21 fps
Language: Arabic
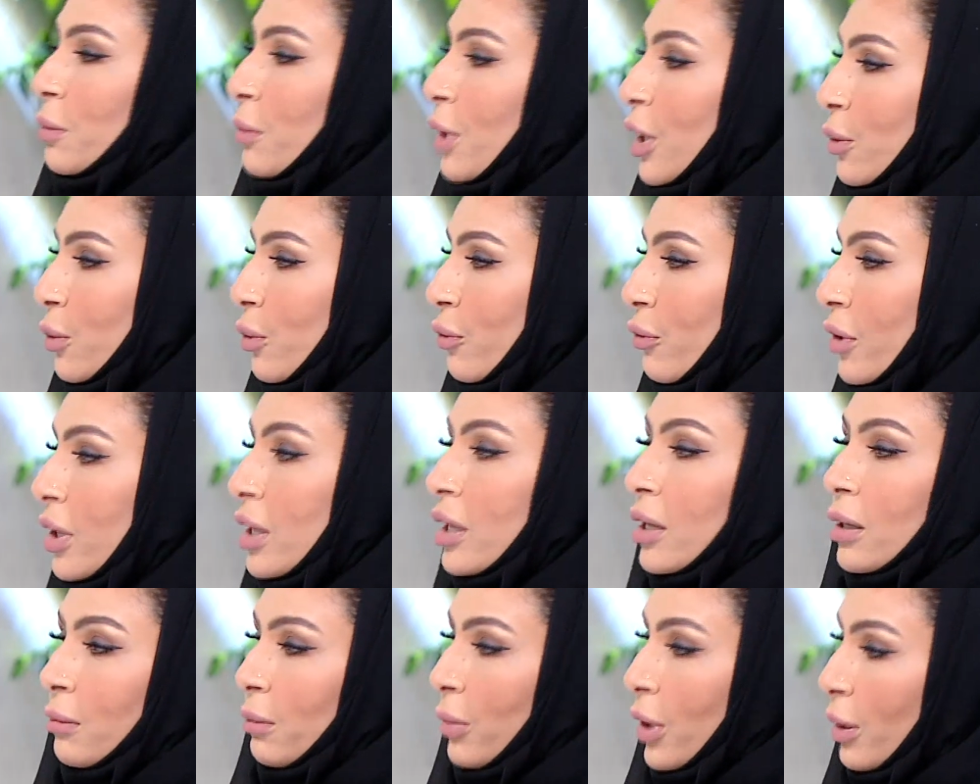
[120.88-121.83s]
معروف
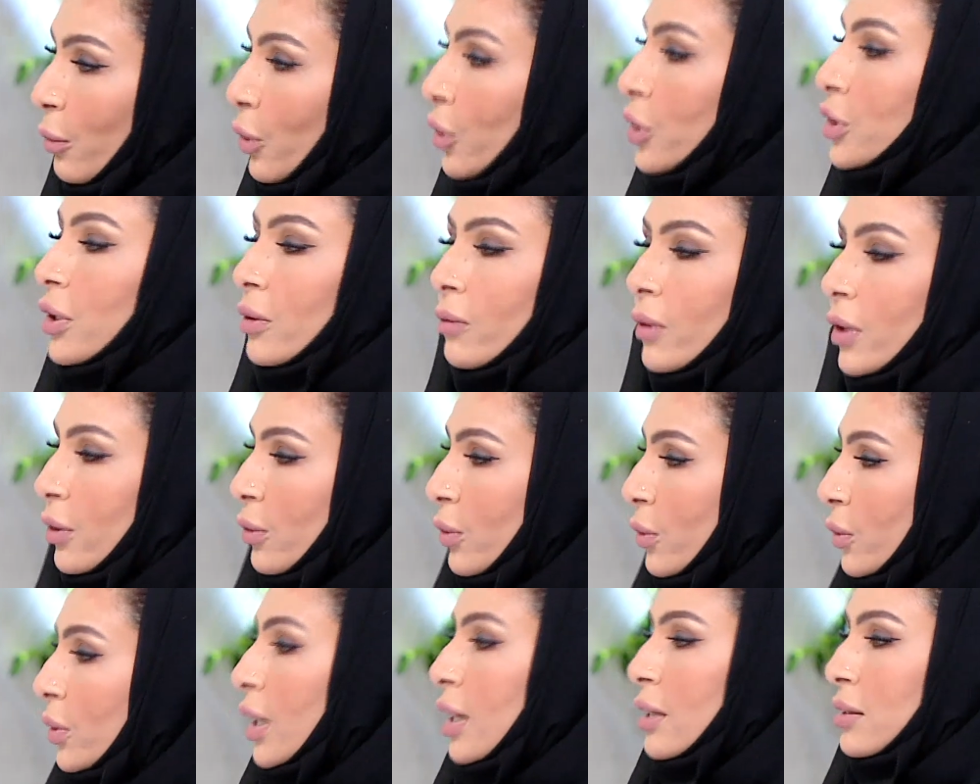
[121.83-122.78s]
بالمحتوى اللي
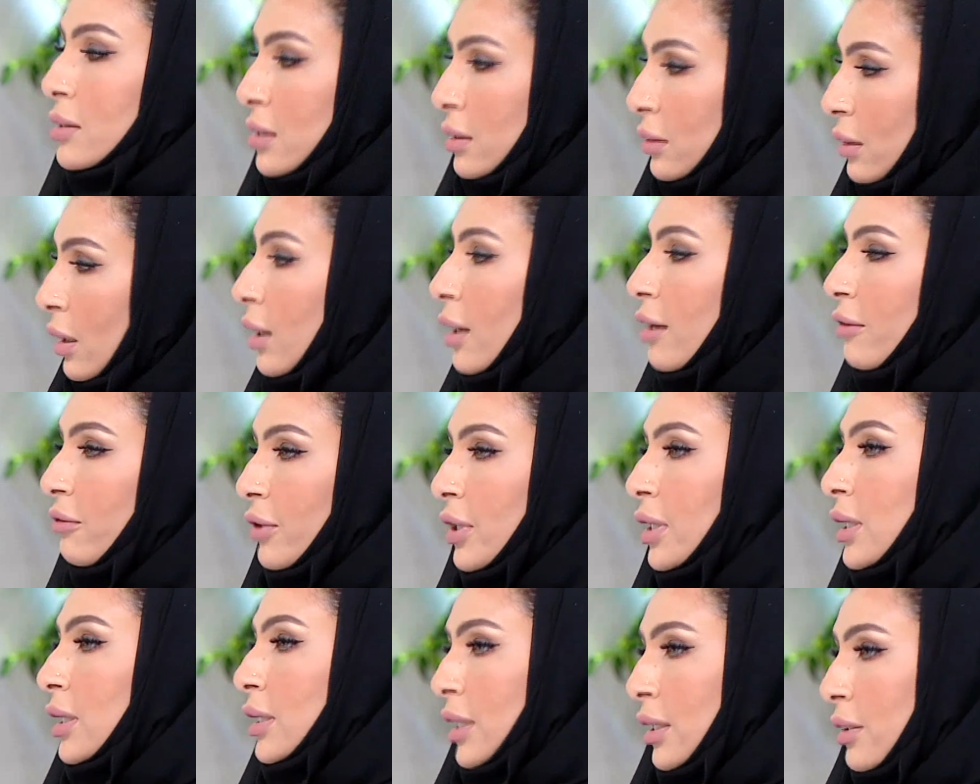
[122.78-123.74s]
هو جالس يطلعه
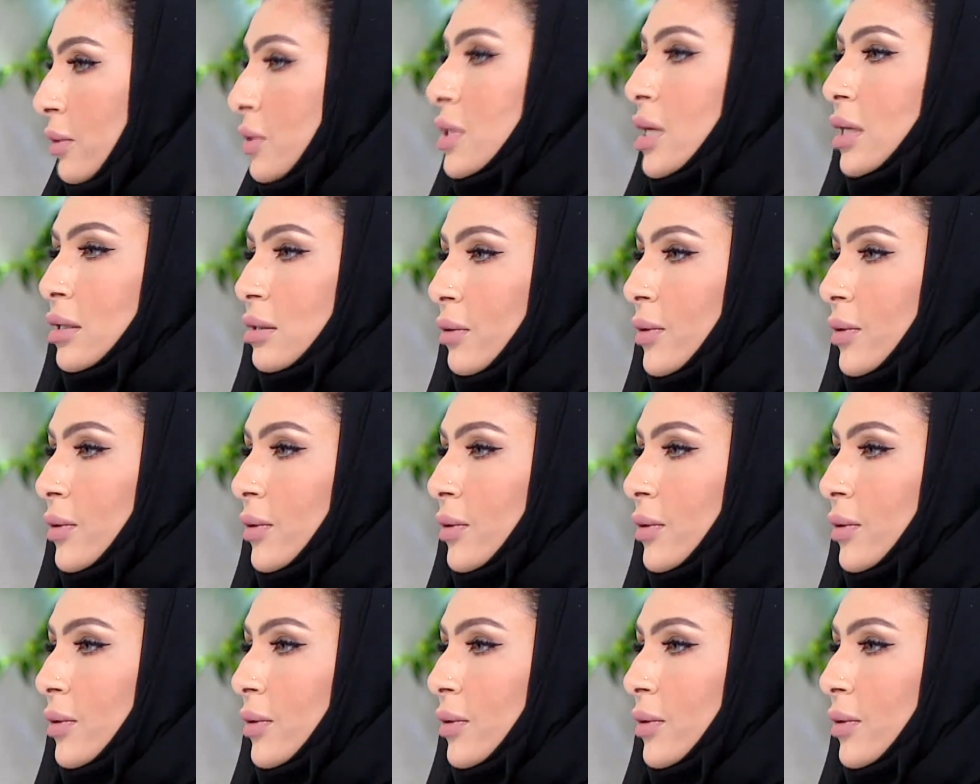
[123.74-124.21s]
فعلا على نعم.